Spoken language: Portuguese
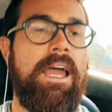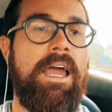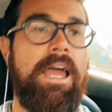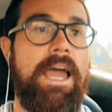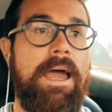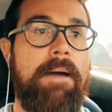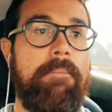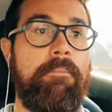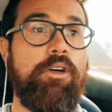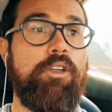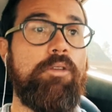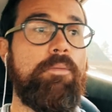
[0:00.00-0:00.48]

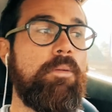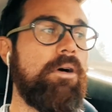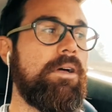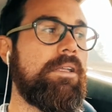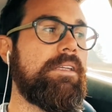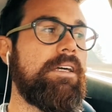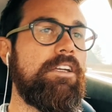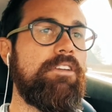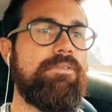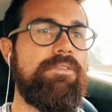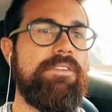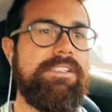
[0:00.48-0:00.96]
é muito
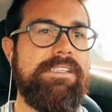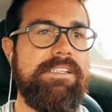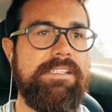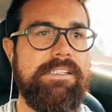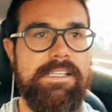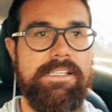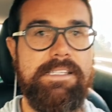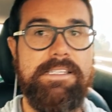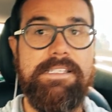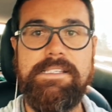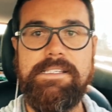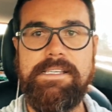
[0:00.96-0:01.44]
importante você
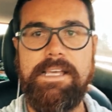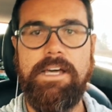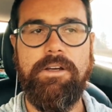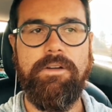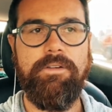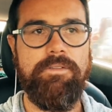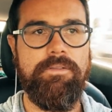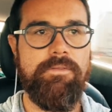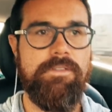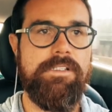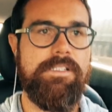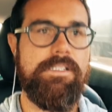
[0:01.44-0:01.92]
ser sincero
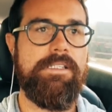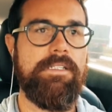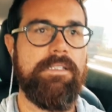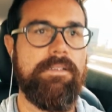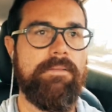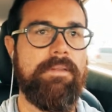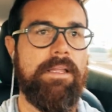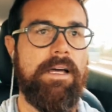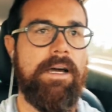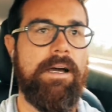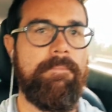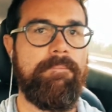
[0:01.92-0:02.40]
com você,
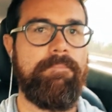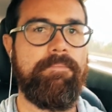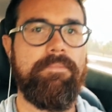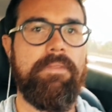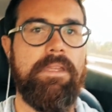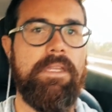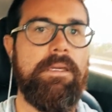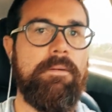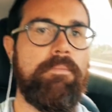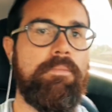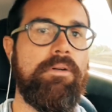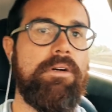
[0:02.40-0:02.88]
tá?
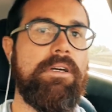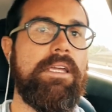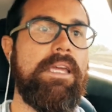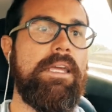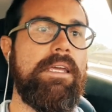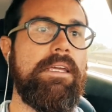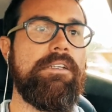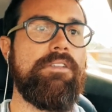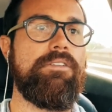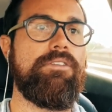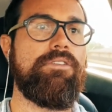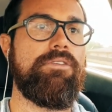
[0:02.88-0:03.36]
E por que
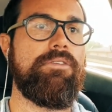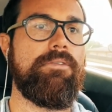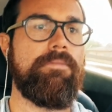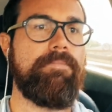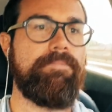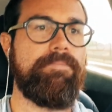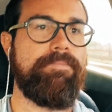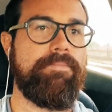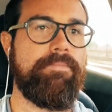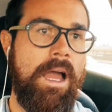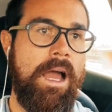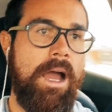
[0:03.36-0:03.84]
isso?
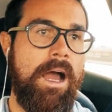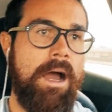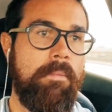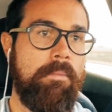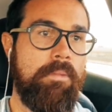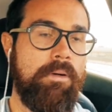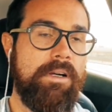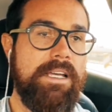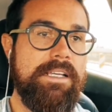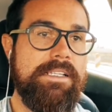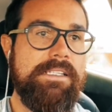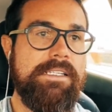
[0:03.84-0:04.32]

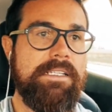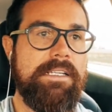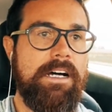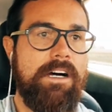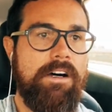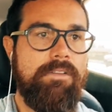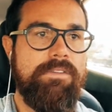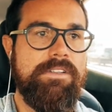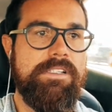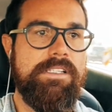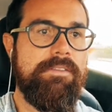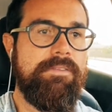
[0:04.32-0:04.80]
Porque
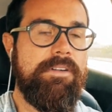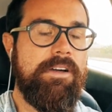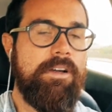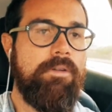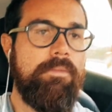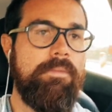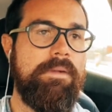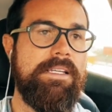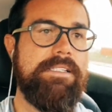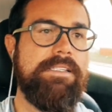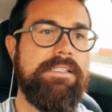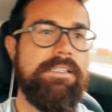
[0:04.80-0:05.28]
senão você vai
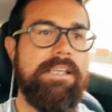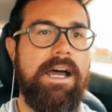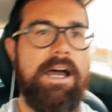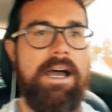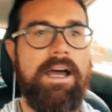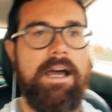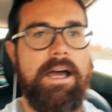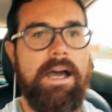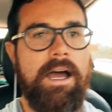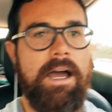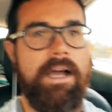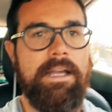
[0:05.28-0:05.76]

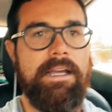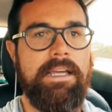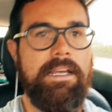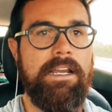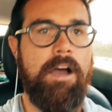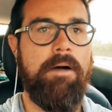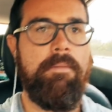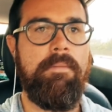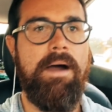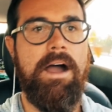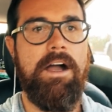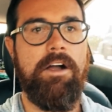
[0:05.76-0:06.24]
começar a
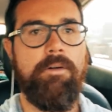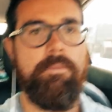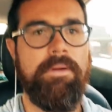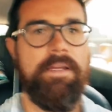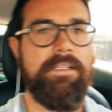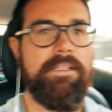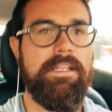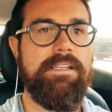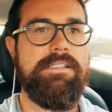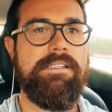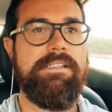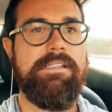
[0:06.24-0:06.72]
criar uma
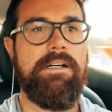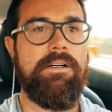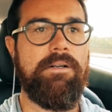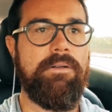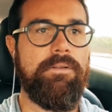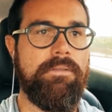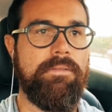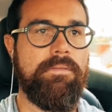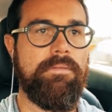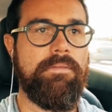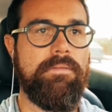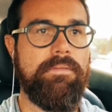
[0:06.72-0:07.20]

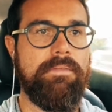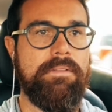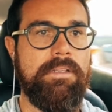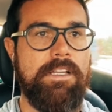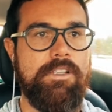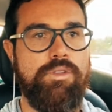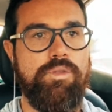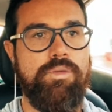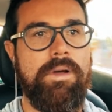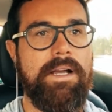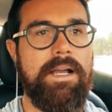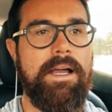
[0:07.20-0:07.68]
argumentação
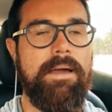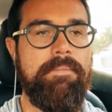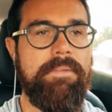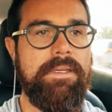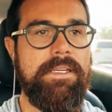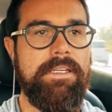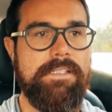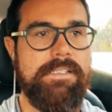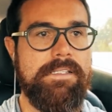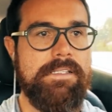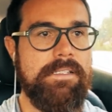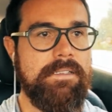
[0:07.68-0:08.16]
na sua
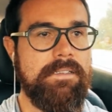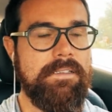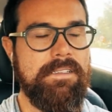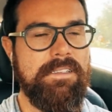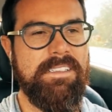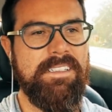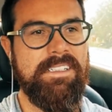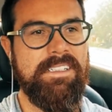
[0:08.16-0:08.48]
cabeça,